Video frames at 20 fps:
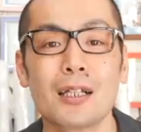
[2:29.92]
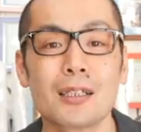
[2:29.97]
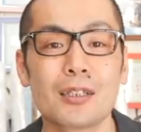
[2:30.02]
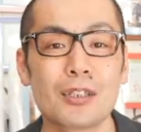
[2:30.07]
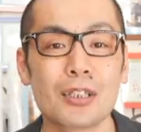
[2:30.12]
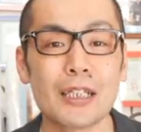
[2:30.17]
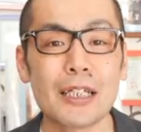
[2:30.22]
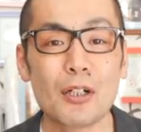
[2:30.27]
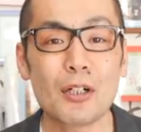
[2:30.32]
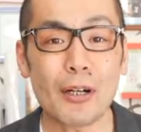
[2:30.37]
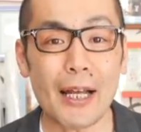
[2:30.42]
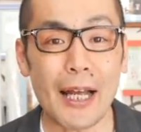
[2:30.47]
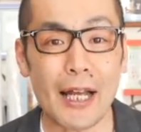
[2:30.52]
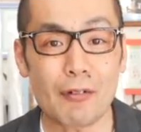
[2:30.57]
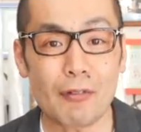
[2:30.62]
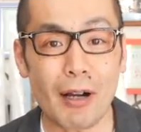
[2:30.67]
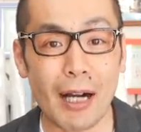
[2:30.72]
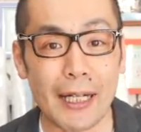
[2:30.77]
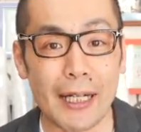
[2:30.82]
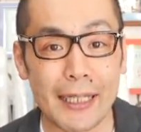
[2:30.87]
次の原
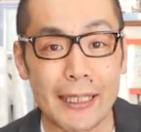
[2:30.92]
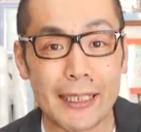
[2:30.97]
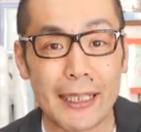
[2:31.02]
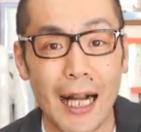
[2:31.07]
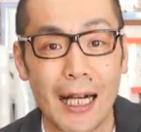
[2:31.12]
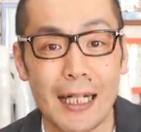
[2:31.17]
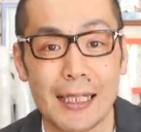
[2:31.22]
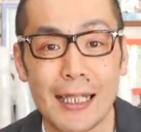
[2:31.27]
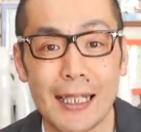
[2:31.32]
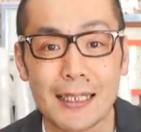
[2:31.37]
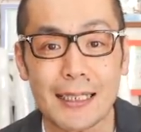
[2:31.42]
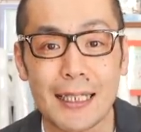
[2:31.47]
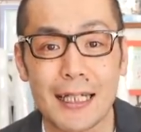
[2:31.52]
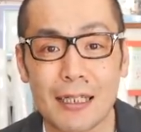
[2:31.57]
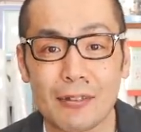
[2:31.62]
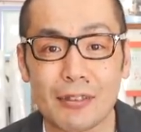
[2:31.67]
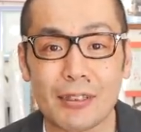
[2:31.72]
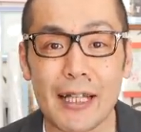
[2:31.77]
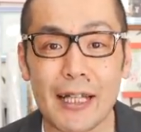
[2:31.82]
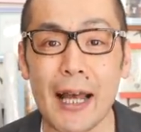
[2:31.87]
因は左手じゃ
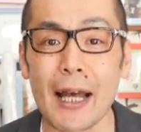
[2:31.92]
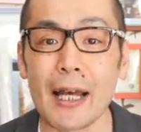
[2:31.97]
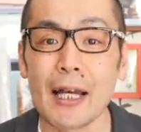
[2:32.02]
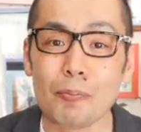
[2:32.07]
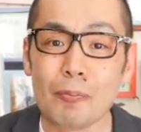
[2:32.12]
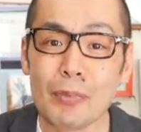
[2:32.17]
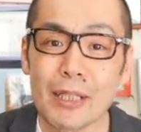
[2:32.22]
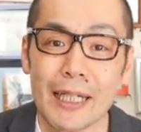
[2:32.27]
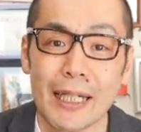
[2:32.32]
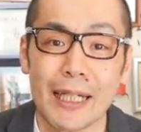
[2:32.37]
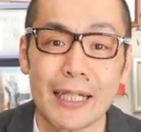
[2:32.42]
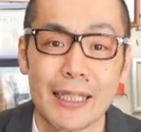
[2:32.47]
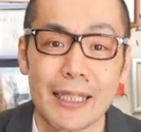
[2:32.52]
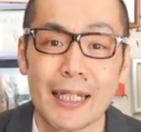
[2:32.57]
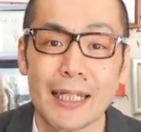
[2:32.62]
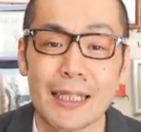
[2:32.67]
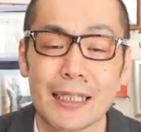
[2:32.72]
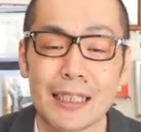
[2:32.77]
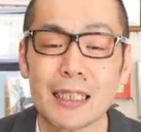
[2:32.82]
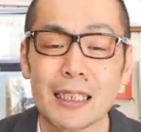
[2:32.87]
なくて右
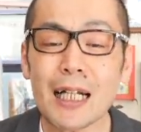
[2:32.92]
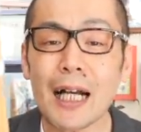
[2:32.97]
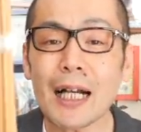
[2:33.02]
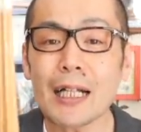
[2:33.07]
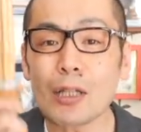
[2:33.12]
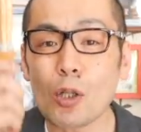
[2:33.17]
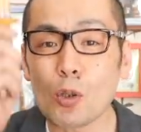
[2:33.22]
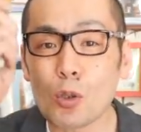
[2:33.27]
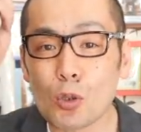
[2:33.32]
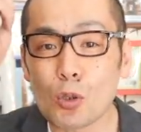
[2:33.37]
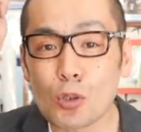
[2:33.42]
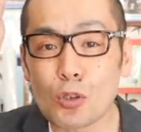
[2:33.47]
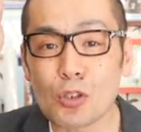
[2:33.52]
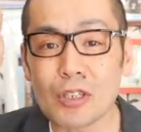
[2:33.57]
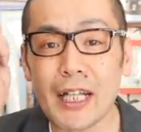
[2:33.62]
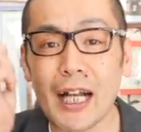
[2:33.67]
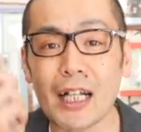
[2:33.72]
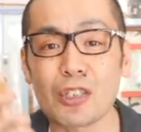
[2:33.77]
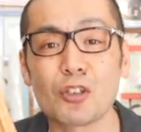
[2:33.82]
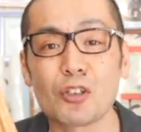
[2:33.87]
手で竹刀を振る
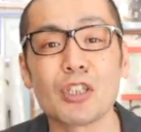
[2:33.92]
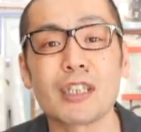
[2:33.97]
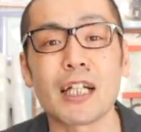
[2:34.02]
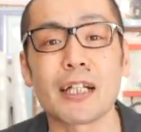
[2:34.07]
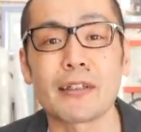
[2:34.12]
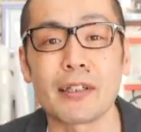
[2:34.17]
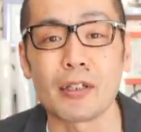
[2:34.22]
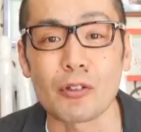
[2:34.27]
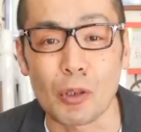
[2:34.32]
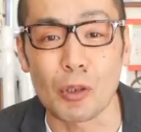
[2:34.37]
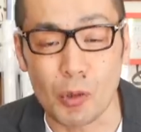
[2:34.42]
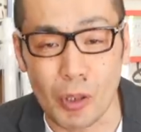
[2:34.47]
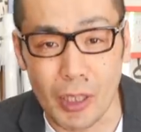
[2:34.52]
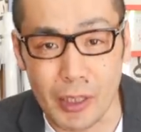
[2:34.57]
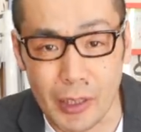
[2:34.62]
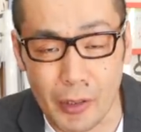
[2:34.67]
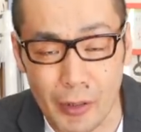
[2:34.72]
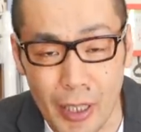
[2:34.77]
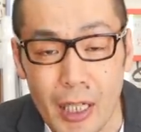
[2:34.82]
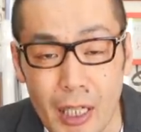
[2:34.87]
癖がついちゃってるってことな
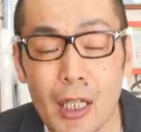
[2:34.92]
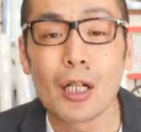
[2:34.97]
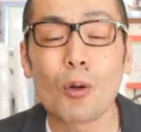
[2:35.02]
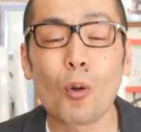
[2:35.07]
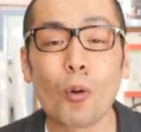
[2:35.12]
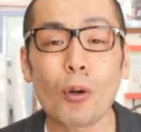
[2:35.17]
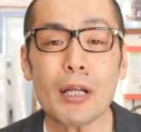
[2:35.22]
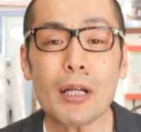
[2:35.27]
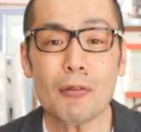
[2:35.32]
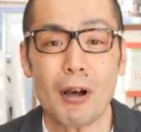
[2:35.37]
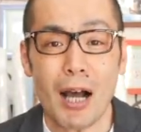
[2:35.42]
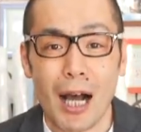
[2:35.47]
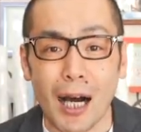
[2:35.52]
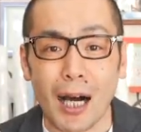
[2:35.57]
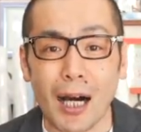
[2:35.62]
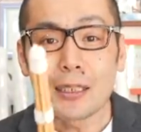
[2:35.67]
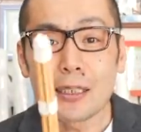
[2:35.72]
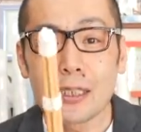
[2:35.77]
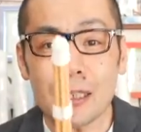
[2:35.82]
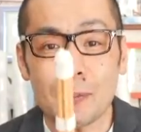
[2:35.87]
んだよね。これ
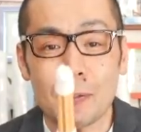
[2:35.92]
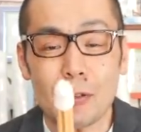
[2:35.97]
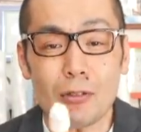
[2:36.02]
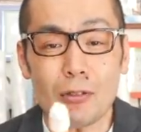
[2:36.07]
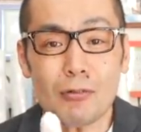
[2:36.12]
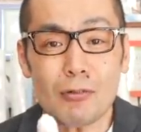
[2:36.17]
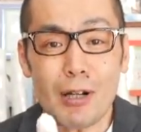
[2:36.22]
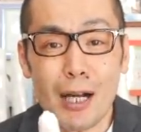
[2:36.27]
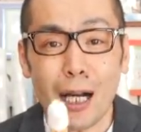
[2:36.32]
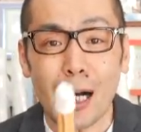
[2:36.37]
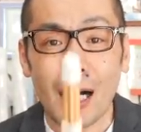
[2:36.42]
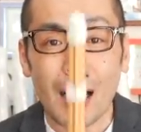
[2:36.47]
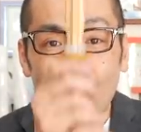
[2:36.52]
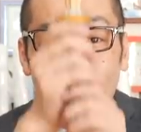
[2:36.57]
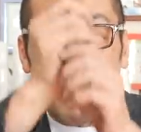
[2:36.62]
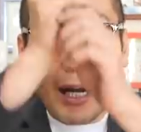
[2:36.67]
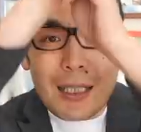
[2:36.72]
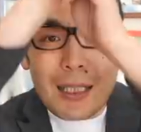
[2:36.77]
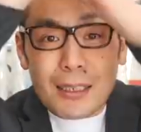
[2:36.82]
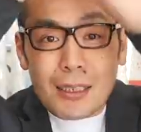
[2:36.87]
は自分は
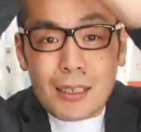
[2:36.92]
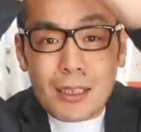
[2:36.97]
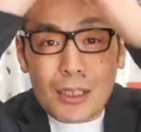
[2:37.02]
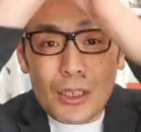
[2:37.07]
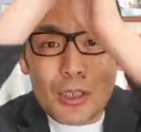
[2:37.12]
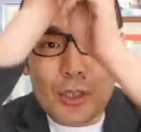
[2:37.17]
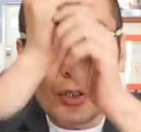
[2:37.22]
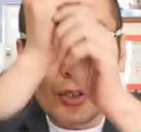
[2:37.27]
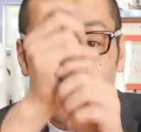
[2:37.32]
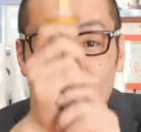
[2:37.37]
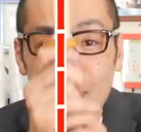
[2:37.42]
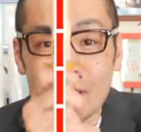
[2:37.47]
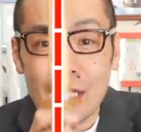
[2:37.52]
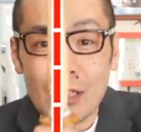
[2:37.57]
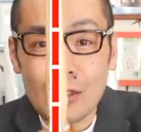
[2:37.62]
まっすぐ振って